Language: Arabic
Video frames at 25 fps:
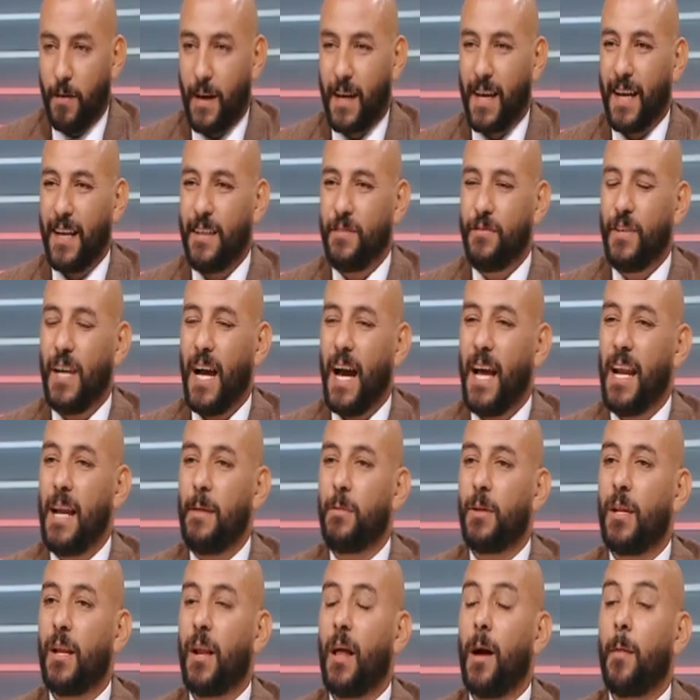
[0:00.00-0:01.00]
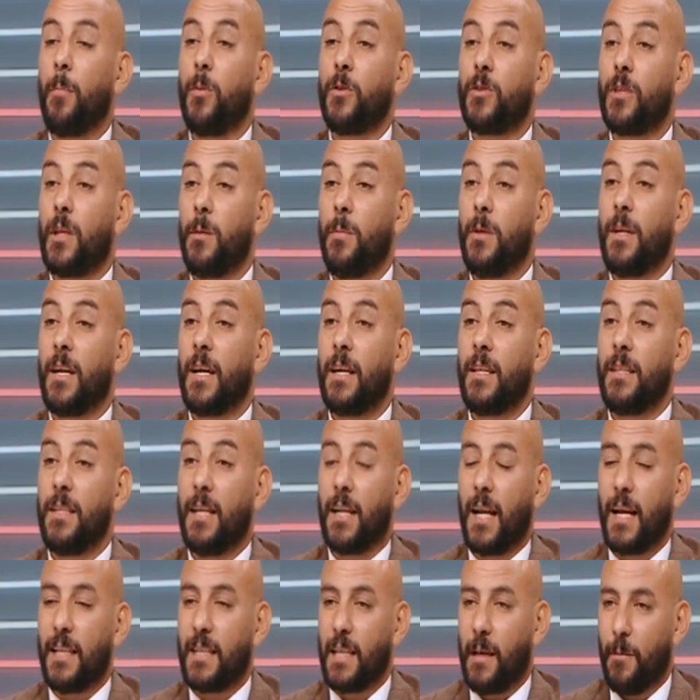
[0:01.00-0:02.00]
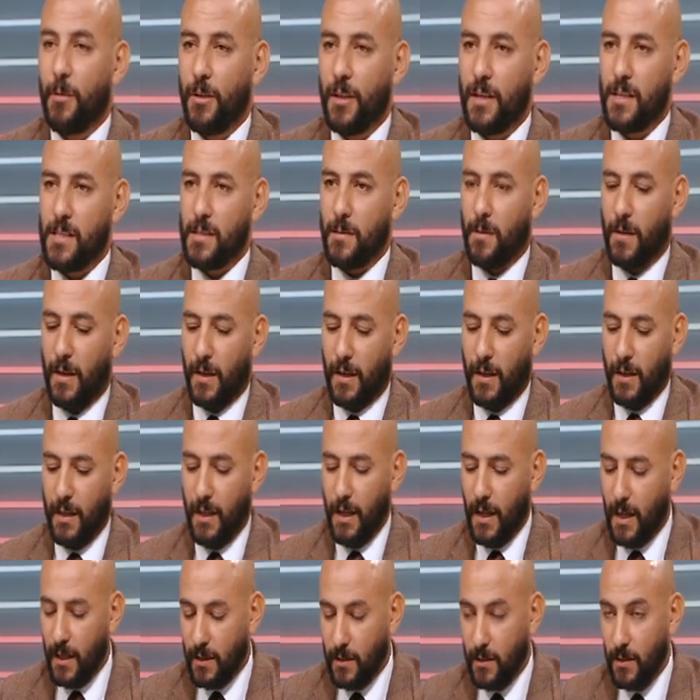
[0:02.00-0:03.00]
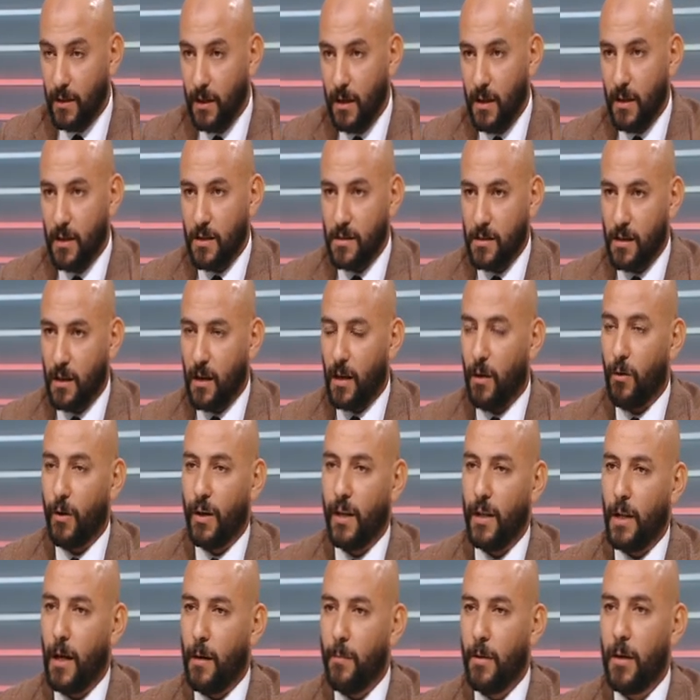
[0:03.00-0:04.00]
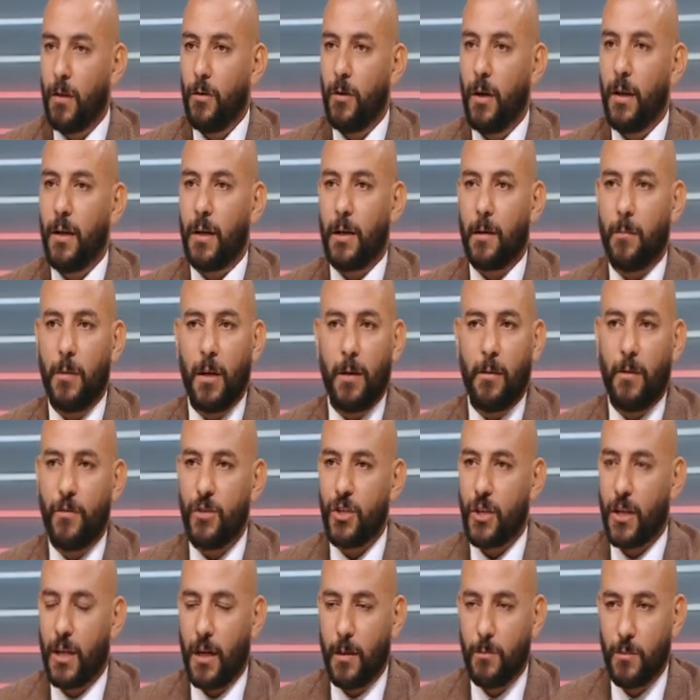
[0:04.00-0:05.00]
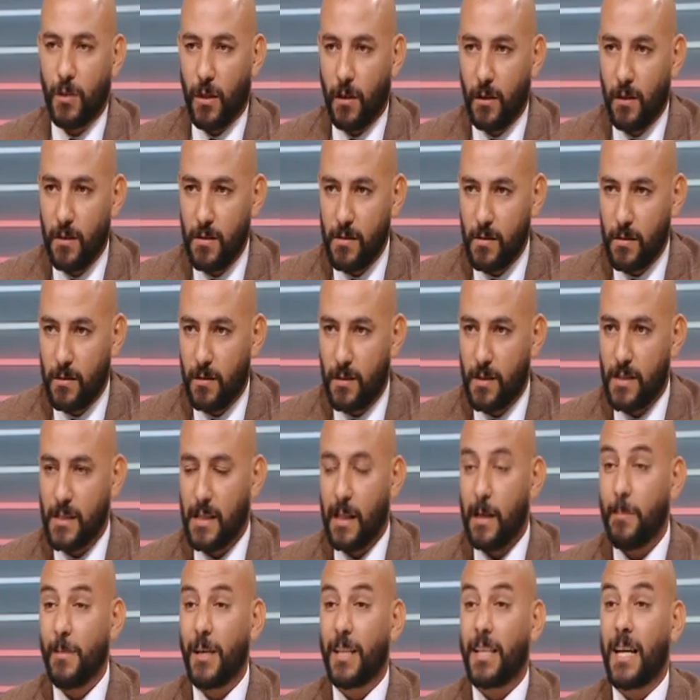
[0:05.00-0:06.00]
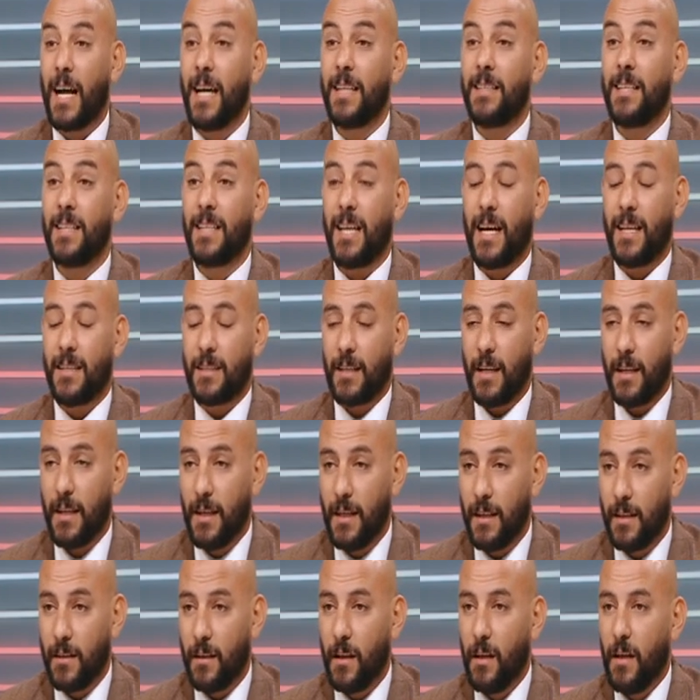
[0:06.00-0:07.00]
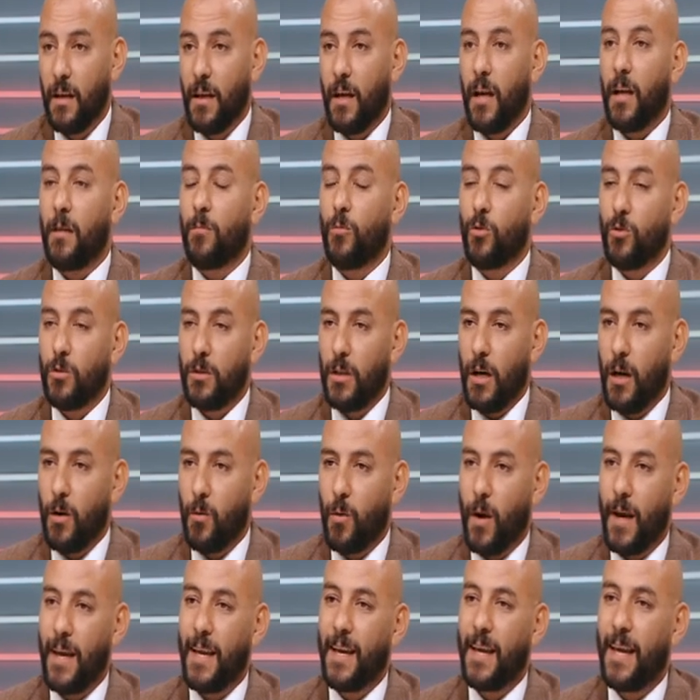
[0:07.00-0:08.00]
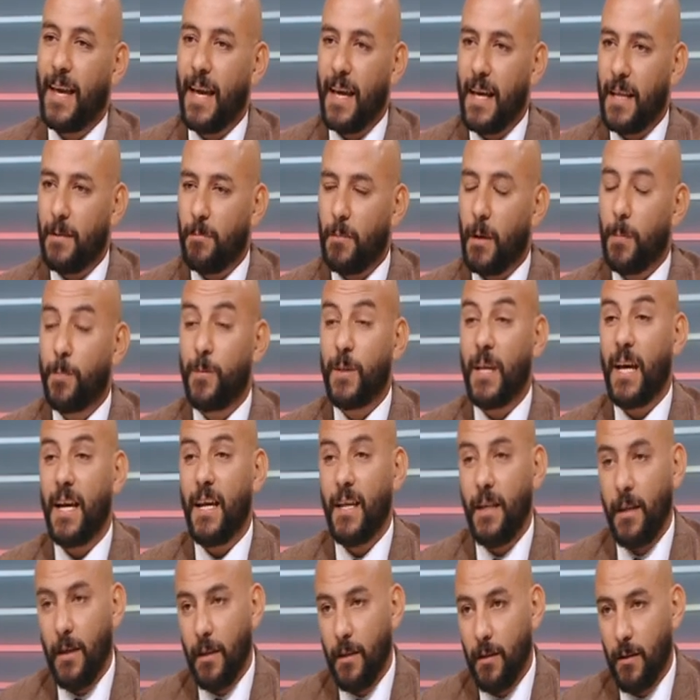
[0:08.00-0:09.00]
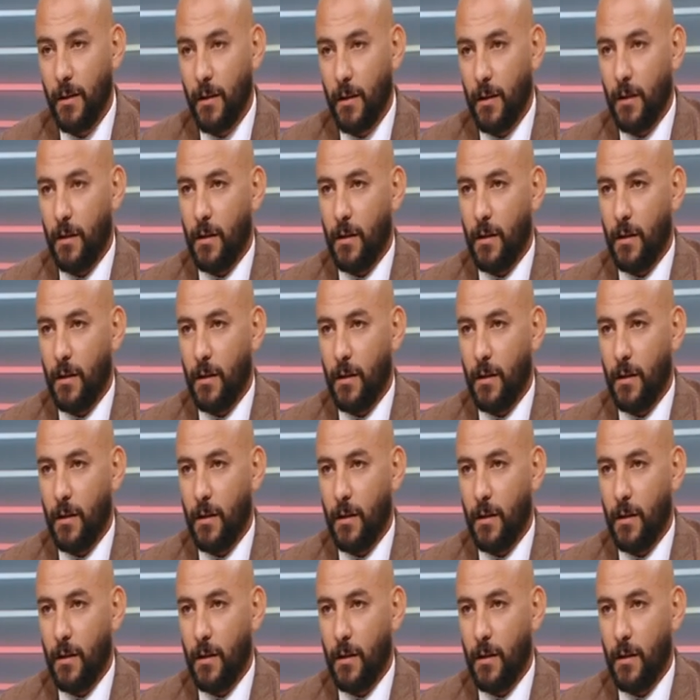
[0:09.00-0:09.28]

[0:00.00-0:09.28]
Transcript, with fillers: فكان في حاله من الاحباط كبيره جدا عند جماهير الزمالك الى ان صرح وكيل اعماله قال يا جماعه ما فيش الكلام ده خالص لسه لم يتحدد حتى الان المده وان كان مبدئيا